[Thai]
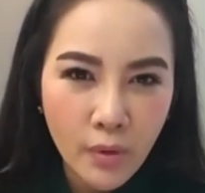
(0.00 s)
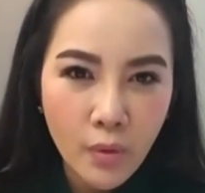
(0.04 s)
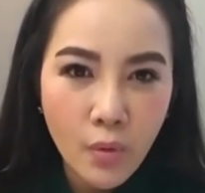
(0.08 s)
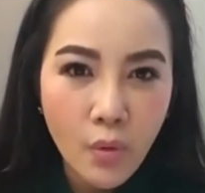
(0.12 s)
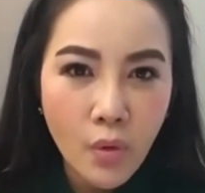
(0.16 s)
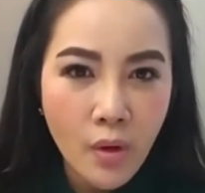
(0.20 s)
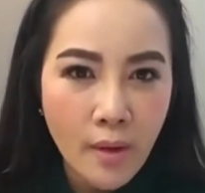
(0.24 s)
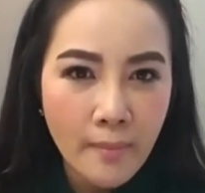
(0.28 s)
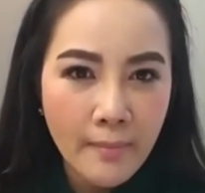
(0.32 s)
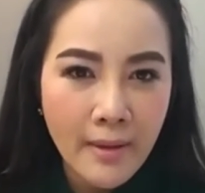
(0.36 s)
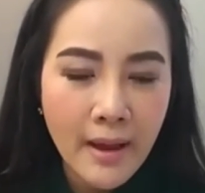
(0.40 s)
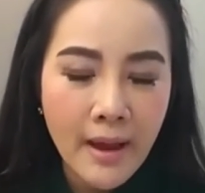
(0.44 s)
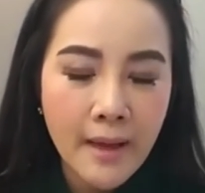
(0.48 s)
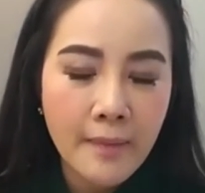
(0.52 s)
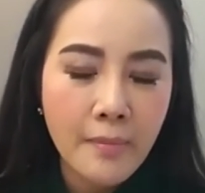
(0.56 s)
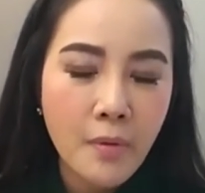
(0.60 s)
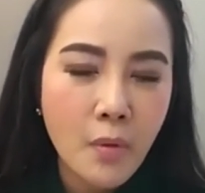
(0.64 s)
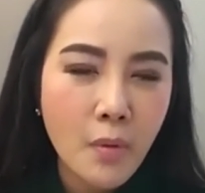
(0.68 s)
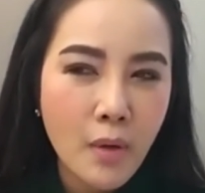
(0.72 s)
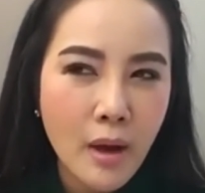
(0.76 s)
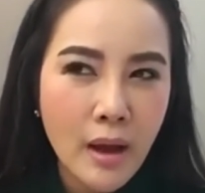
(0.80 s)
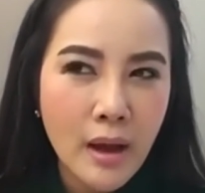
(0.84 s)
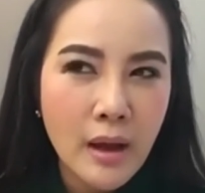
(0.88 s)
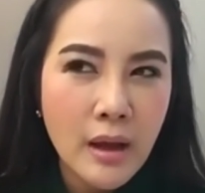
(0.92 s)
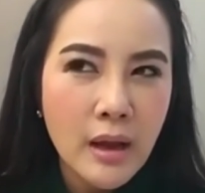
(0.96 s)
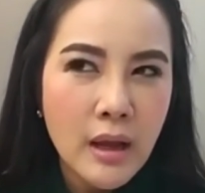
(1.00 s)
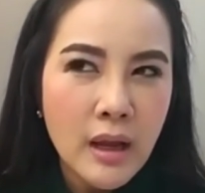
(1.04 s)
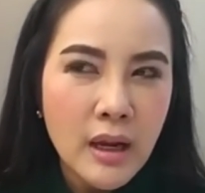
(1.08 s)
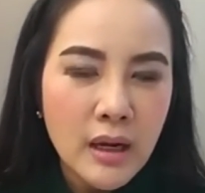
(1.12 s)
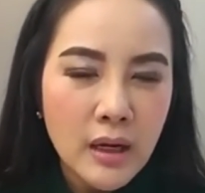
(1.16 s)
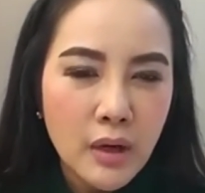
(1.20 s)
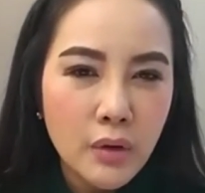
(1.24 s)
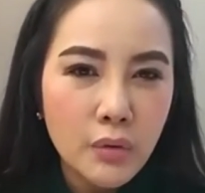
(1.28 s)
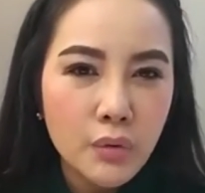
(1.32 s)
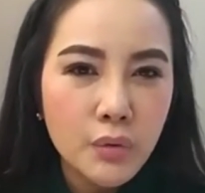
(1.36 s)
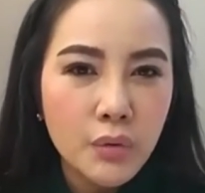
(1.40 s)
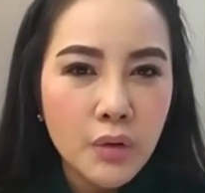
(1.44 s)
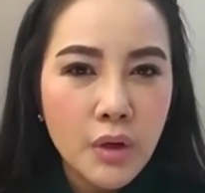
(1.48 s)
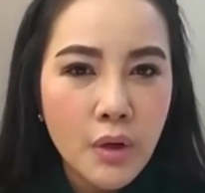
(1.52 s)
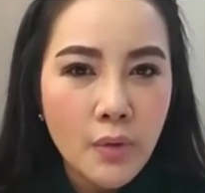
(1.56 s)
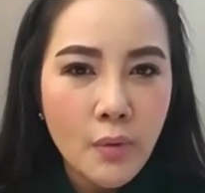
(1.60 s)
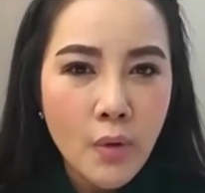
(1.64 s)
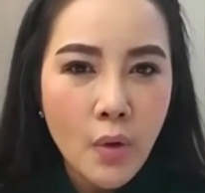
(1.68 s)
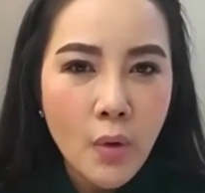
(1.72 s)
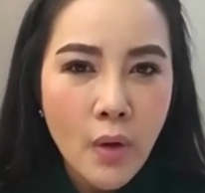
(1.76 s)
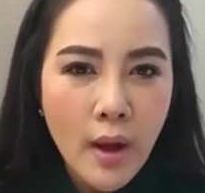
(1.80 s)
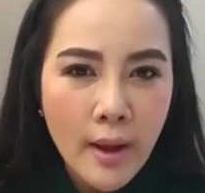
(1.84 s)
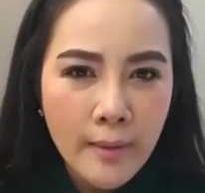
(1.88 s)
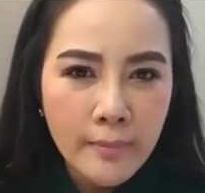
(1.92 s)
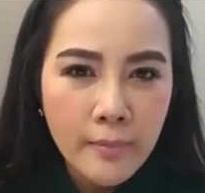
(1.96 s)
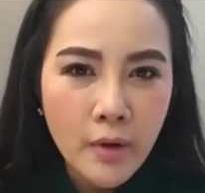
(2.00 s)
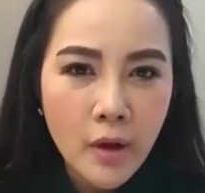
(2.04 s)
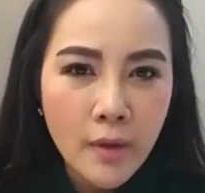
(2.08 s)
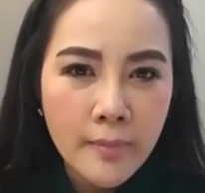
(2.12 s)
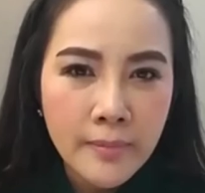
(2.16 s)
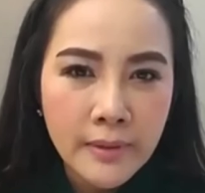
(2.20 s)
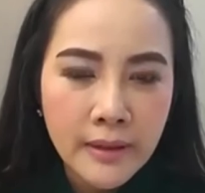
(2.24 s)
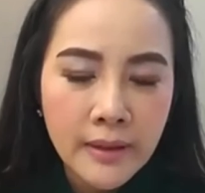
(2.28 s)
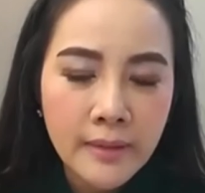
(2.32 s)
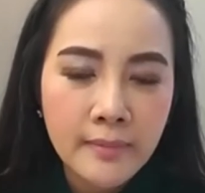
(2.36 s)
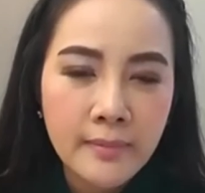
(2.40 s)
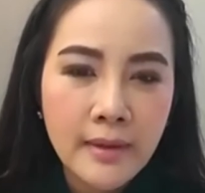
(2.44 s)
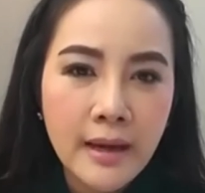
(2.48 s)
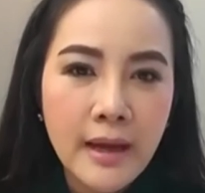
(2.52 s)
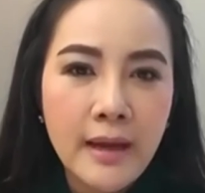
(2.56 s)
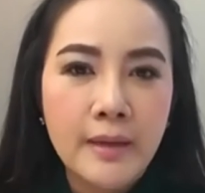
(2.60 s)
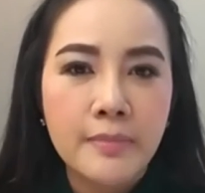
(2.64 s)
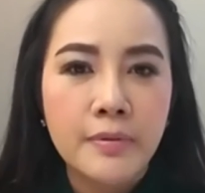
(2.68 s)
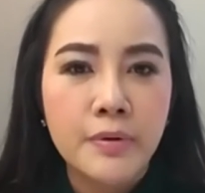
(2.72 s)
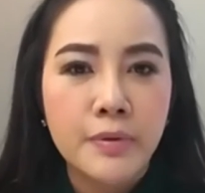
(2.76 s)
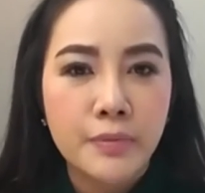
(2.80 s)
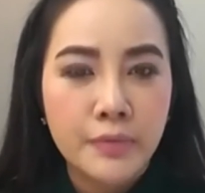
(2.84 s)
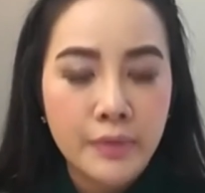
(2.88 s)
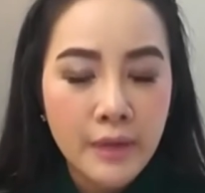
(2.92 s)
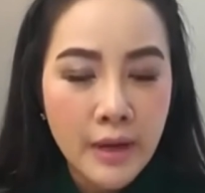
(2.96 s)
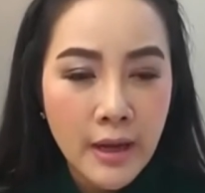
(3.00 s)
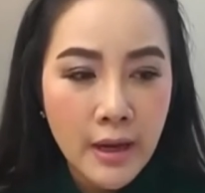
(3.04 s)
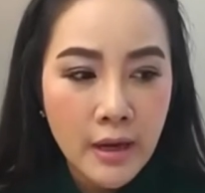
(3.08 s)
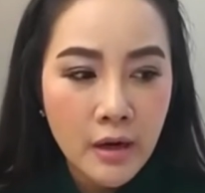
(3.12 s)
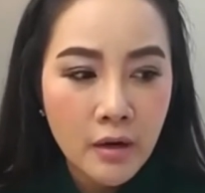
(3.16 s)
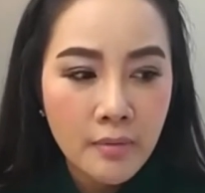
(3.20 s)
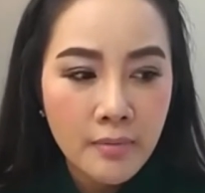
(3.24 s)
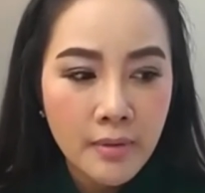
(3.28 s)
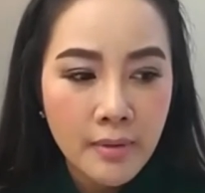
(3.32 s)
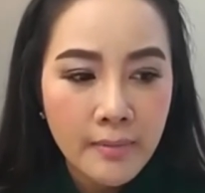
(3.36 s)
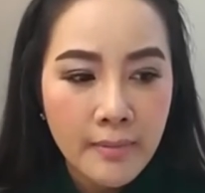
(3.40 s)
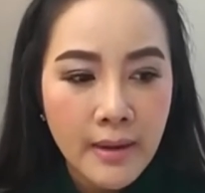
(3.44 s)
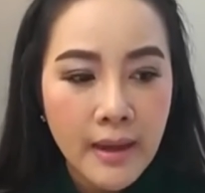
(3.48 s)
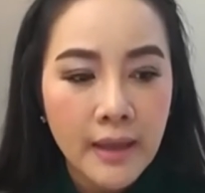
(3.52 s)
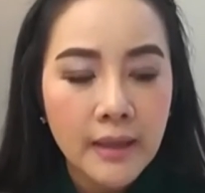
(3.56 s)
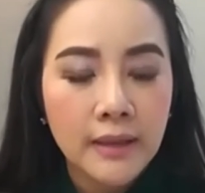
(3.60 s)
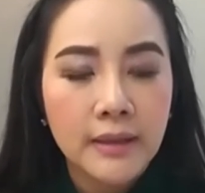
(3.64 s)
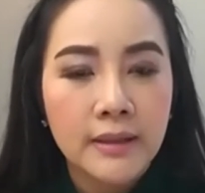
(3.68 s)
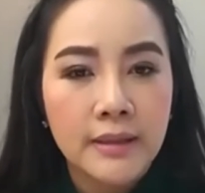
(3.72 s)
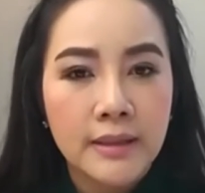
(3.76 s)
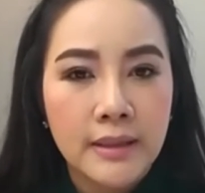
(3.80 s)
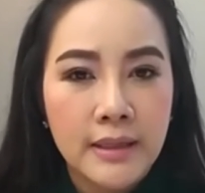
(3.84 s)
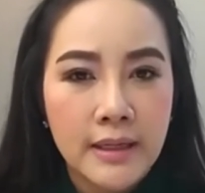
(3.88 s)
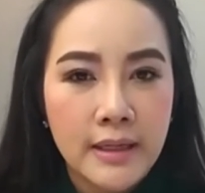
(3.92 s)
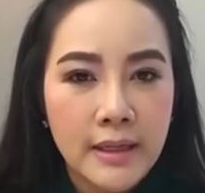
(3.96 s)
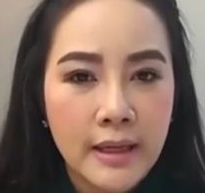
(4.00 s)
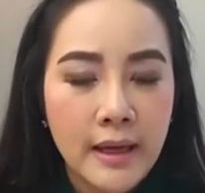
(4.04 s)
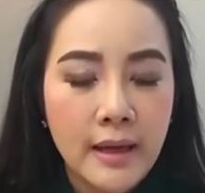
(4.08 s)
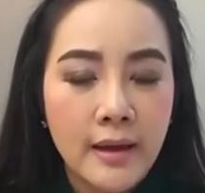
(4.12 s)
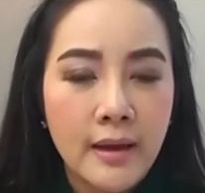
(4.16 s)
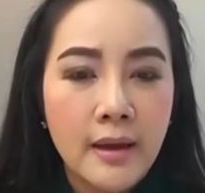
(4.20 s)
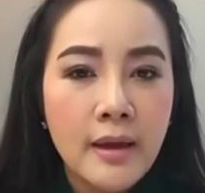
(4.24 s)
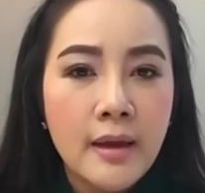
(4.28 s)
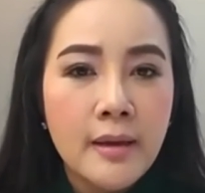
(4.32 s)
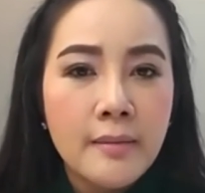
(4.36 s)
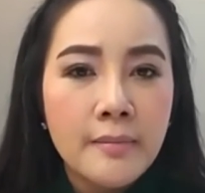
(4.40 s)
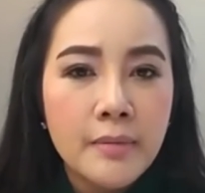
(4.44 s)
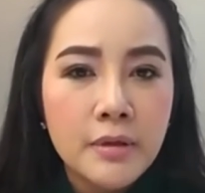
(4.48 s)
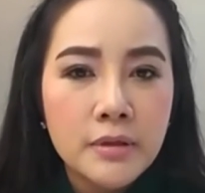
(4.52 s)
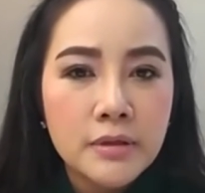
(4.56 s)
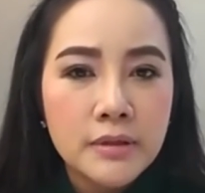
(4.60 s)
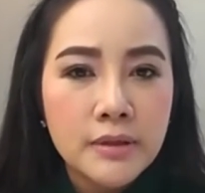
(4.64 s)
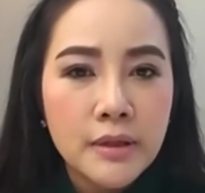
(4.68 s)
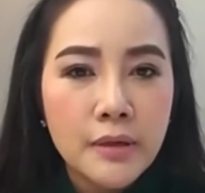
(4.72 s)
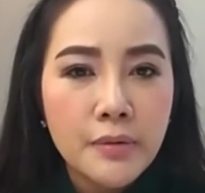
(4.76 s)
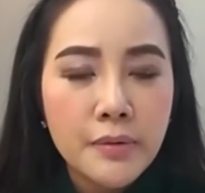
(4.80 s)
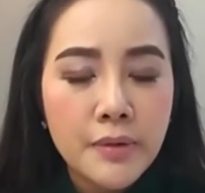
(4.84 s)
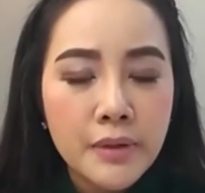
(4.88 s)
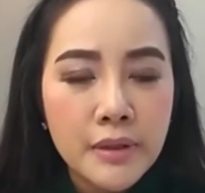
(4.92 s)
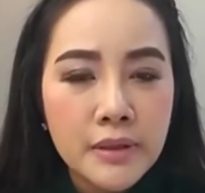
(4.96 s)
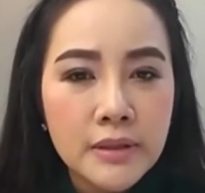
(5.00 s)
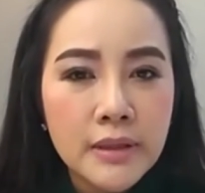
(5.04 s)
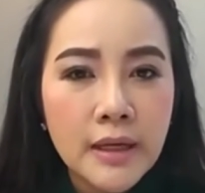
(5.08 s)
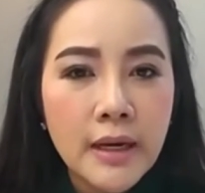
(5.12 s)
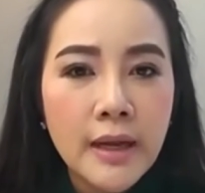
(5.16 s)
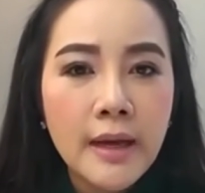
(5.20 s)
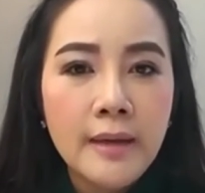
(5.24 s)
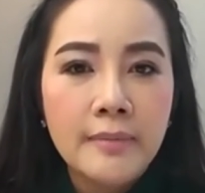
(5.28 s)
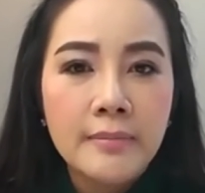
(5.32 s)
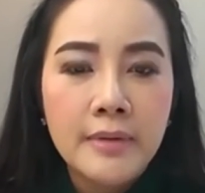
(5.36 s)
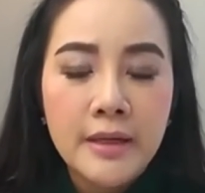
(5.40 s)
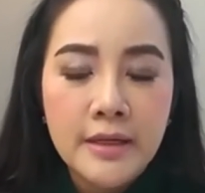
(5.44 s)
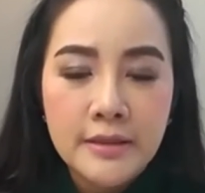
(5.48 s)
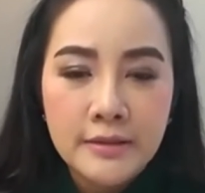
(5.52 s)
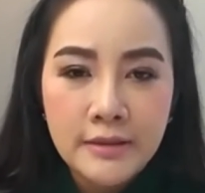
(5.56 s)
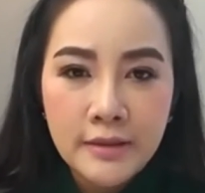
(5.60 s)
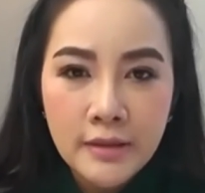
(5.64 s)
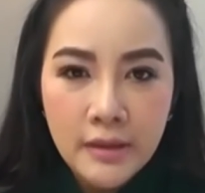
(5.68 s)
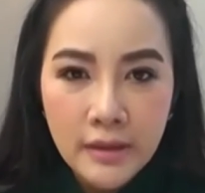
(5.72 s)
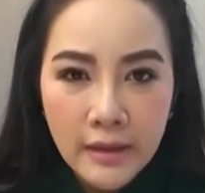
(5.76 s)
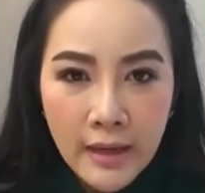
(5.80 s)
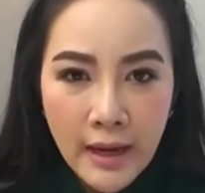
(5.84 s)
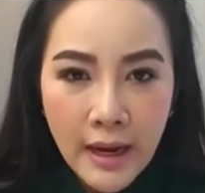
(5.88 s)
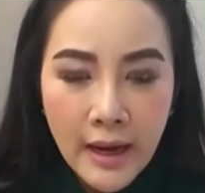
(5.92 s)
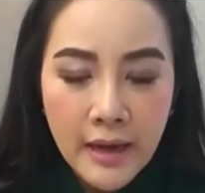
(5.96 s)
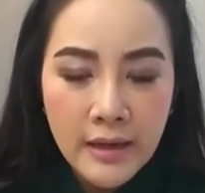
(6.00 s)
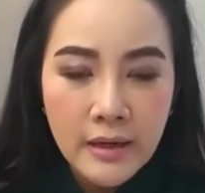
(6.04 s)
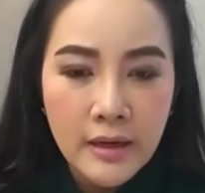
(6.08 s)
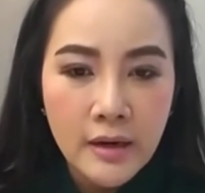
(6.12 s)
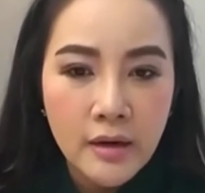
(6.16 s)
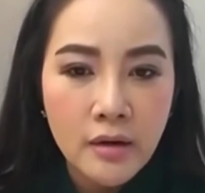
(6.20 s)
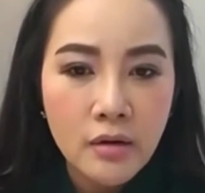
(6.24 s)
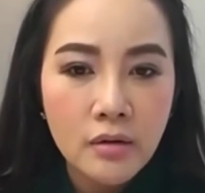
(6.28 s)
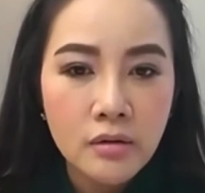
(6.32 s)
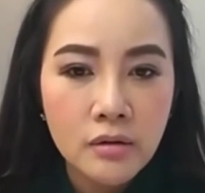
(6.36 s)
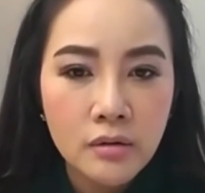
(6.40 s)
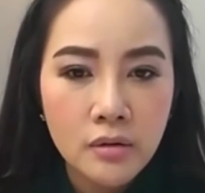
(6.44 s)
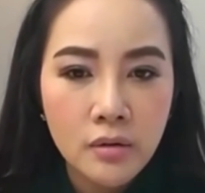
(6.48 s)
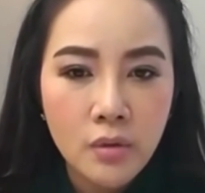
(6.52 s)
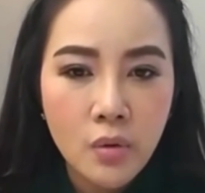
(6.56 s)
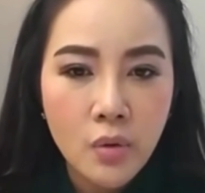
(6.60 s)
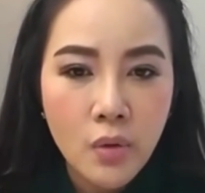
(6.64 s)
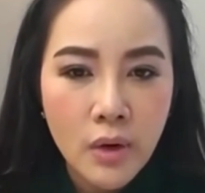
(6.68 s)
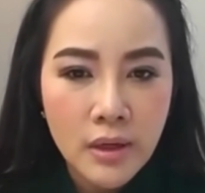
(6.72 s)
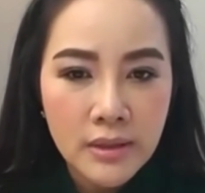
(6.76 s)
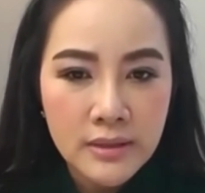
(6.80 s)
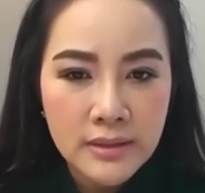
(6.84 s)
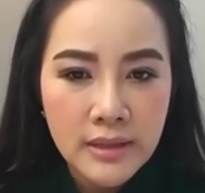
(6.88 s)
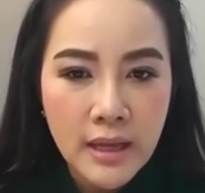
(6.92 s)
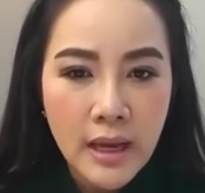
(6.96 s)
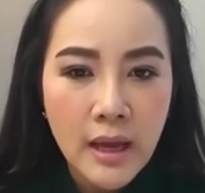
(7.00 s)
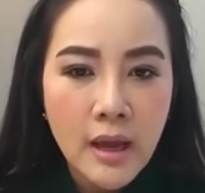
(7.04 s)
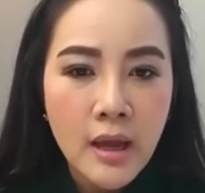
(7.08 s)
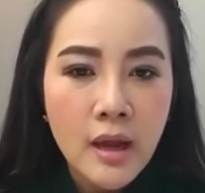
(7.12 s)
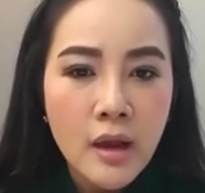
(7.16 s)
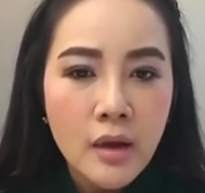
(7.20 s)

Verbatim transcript: กลัวมาก เพราะว่าเรารู้เลยว่าความร้อนมันทำลายผิวหน้าเรามากๆเลยอะไรเงี้ยเพราะฉะนั้นคนที่จะทำเลเซอร์ได้เนี่ยคือควรจะ